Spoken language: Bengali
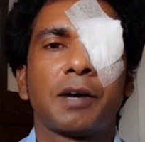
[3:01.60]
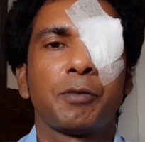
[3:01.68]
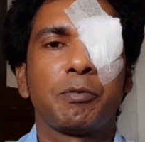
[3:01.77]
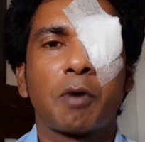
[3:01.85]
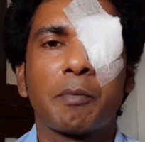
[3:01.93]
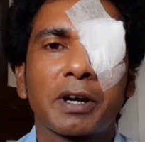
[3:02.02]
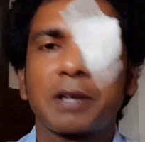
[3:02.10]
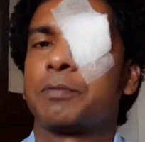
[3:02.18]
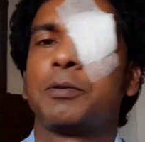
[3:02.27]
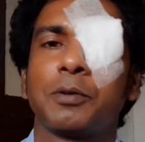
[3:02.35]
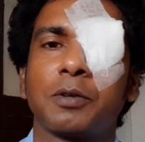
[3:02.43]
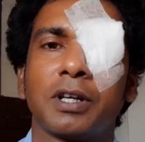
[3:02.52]
আমি মামাকে
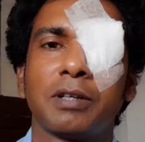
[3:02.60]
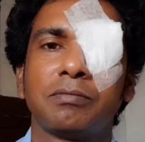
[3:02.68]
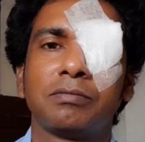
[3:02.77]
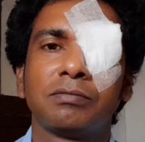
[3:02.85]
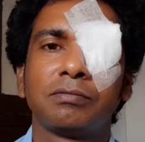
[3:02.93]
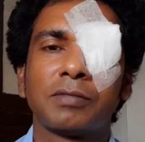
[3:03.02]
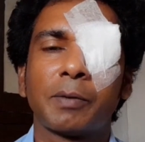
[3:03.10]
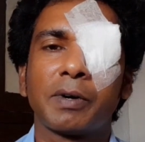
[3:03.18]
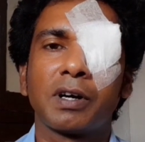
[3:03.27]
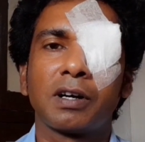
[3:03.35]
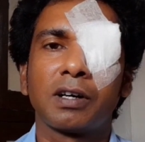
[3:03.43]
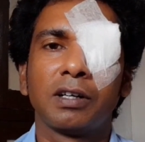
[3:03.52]
ফোন করলাম মামা
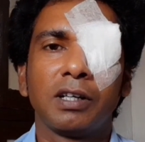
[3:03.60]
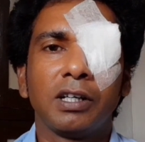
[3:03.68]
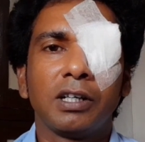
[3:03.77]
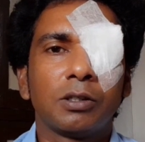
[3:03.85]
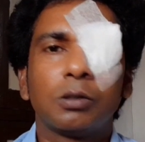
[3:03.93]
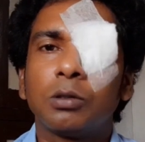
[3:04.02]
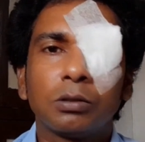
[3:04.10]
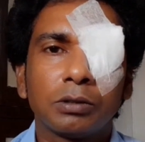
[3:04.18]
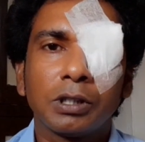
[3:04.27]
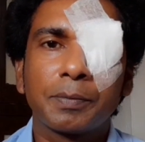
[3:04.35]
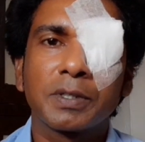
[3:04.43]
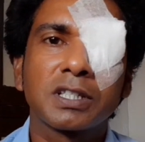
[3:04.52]

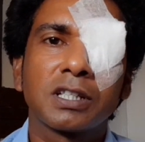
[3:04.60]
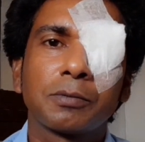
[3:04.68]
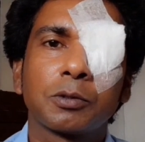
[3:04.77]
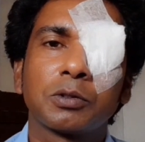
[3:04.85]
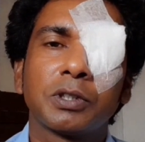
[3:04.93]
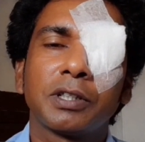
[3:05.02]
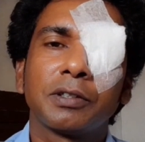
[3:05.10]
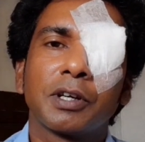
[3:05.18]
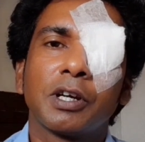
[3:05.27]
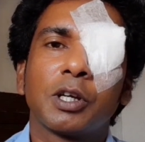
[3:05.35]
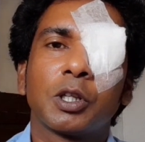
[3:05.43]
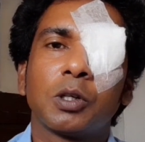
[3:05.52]
রিপ্রেজেন্টেটিভ ওষুধের
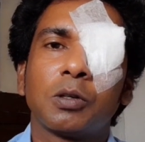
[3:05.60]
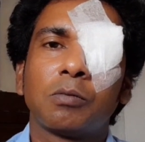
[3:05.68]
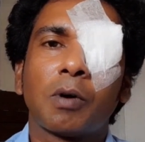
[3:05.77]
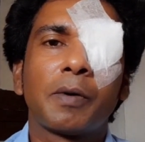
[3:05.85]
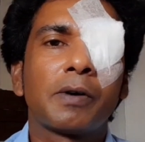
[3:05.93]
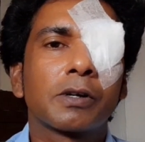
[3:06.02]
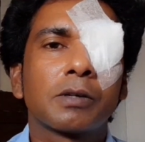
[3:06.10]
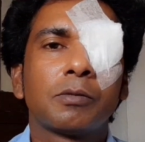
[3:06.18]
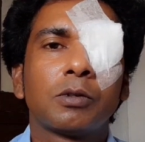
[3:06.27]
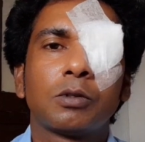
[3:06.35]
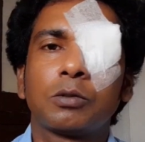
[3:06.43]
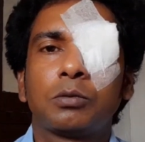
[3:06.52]
তো মামা আমাকে
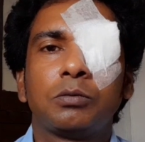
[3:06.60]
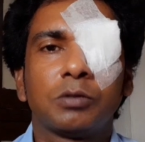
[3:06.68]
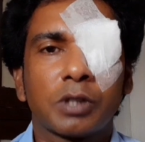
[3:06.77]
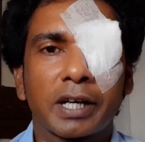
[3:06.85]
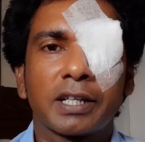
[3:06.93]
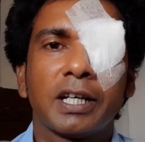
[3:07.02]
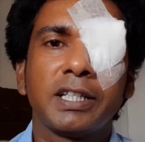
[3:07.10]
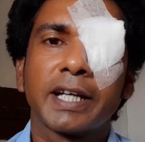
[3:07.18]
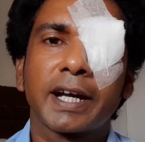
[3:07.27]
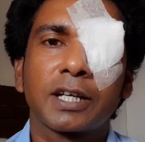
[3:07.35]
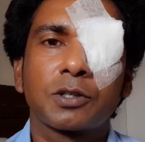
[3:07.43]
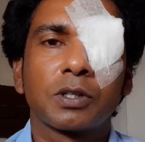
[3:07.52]
বললো এই
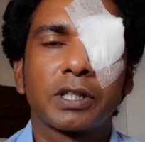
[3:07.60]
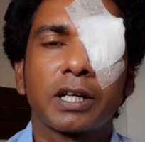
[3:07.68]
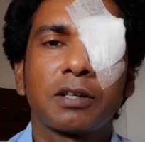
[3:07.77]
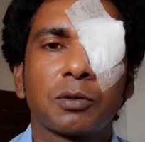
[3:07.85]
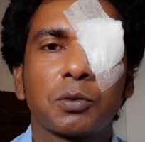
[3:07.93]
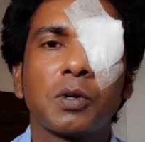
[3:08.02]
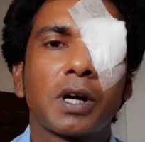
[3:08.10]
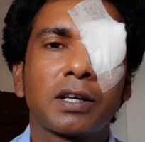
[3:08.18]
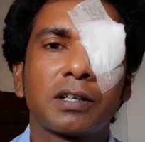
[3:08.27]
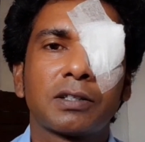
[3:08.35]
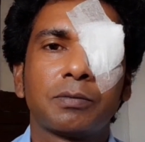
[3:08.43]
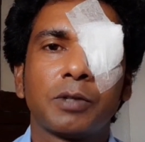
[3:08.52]
জায়গায় চলে যায় নতুন হাট
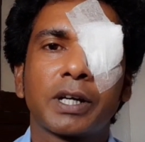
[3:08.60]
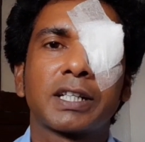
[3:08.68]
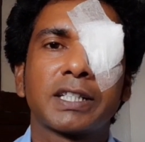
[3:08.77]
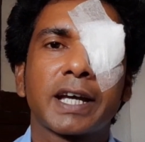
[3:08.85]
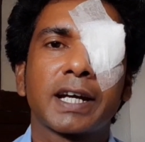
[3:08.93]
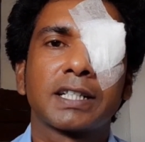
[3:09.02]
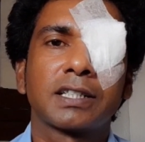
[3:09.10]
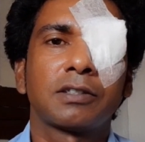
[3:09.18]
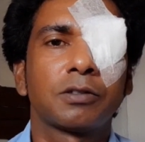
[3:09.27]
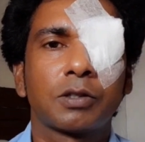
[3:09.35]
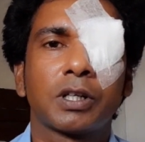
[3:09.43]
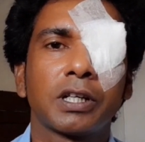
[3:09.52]
বলে একটা জায়গা আছে
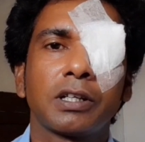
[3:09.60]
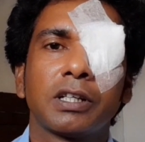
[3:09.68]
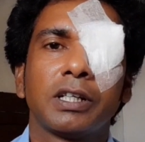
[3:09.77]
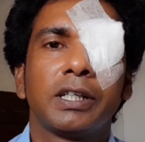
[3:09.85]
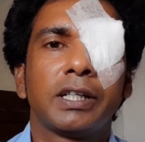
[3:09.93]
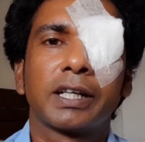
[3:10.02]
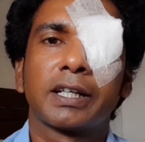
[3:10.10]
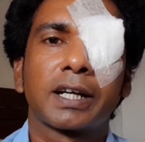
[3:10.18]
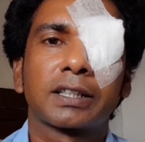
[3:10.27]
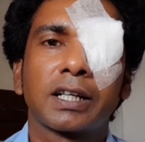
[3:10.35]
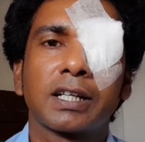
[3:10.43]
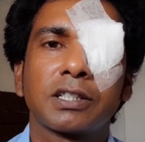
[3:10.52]
ওখানে
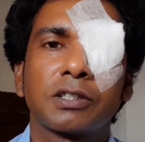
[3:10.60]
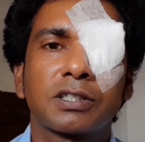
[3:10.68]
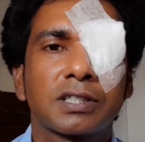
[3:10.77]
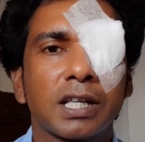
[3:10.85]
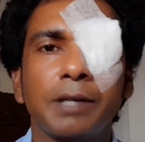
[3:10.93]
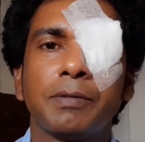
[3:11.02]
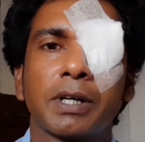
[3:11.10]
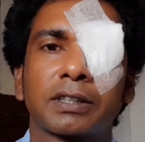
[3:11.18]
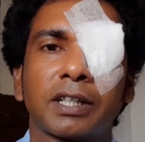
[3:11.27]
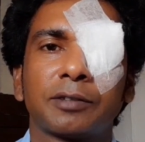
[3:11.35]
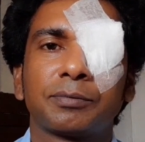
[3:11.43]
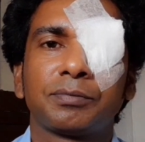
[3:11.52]
ডাক্তার আছে সেলিম ডাক্তার